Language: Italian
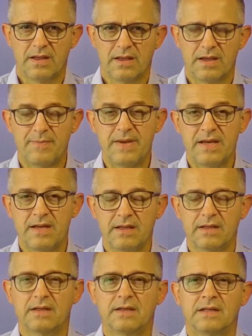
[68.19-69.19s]

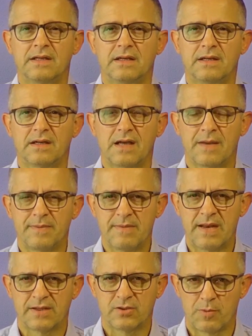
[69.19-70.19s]
Ebbene, eh,
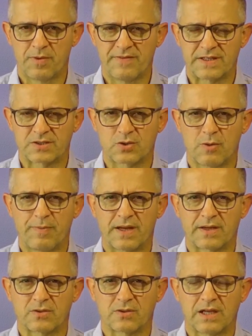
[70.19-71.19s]
Abimelech, dopo aver
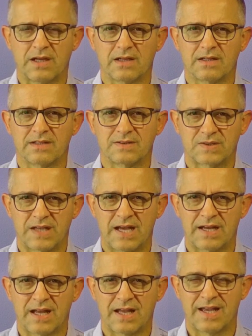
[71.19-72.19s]
scoperto che
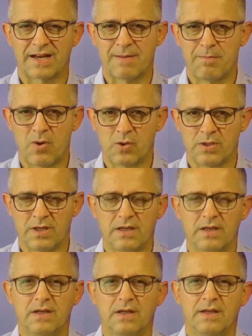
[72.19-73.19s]
Sara era
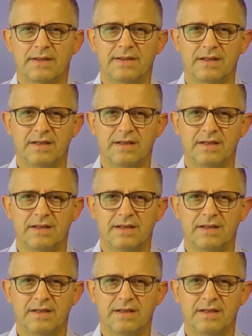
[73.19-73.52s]
moglie di,